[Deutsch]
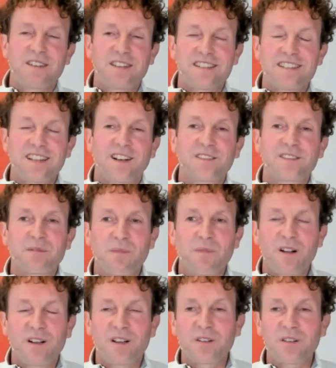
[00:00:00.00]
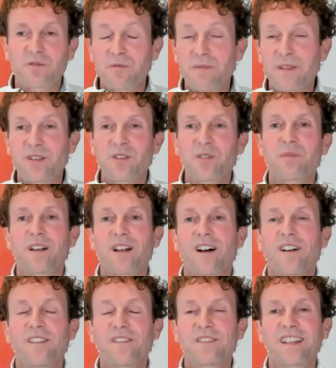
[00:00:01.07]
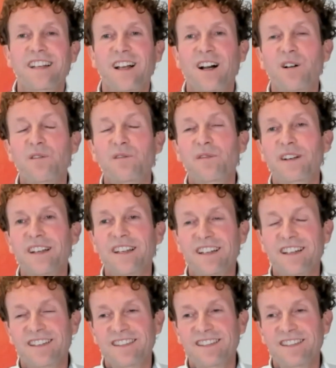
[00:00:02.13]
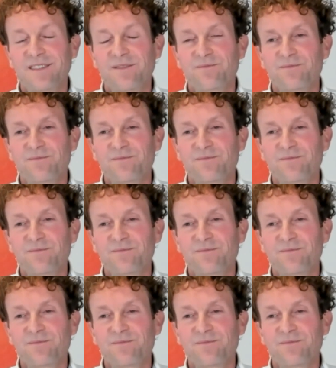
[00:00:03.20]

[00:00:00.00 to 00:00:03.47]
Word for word: was die anderen machen und mich über andere aufregen,